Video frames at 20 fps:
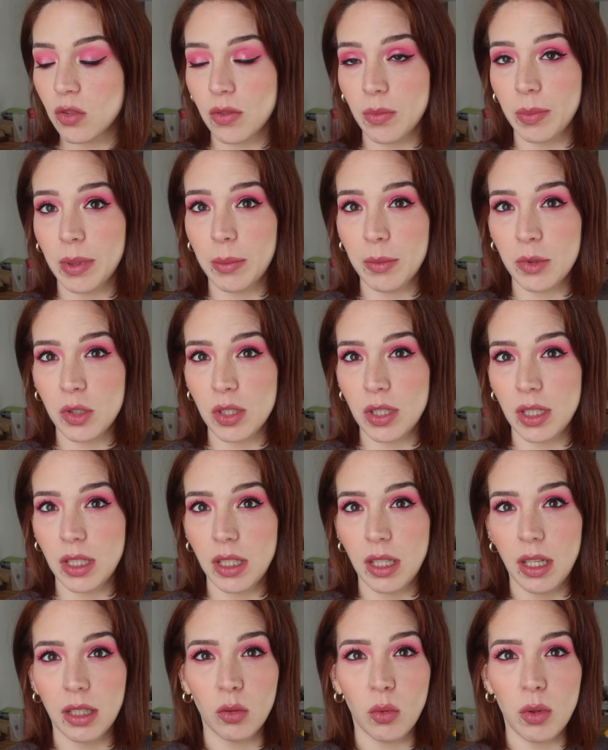je vais pas
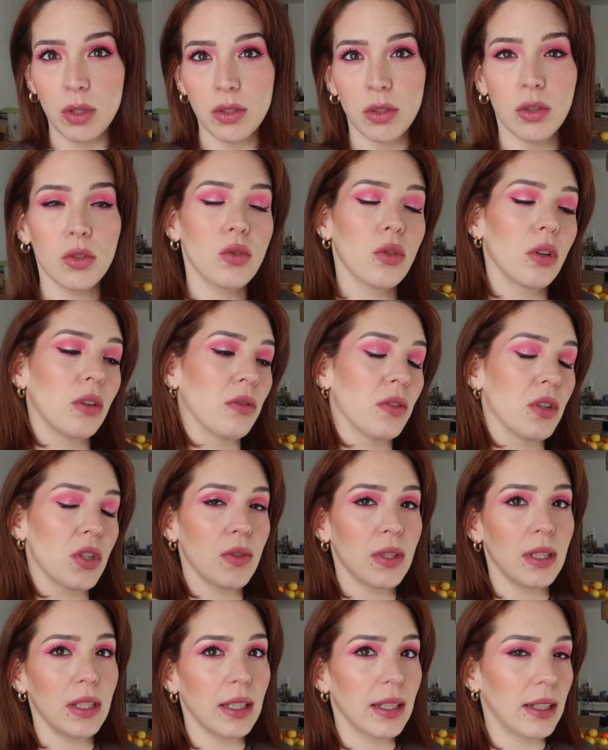manger et à 3h j'aurai faim,
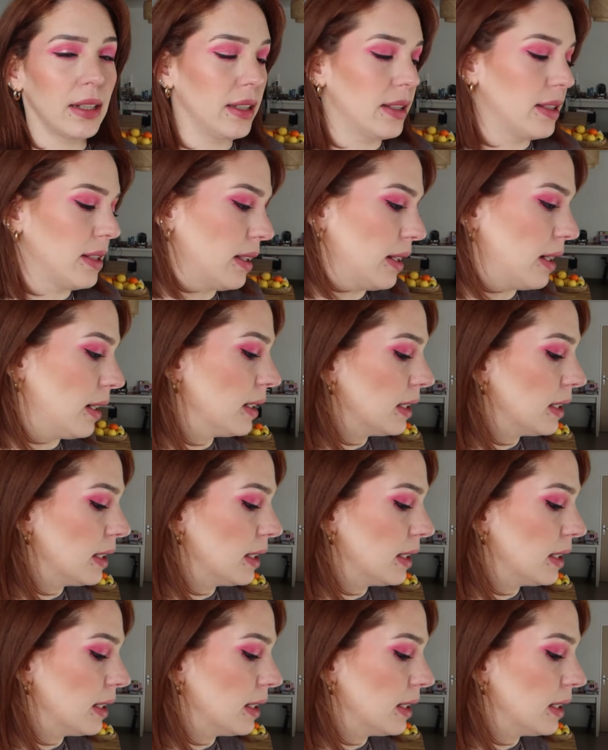je vais être décalée, etc.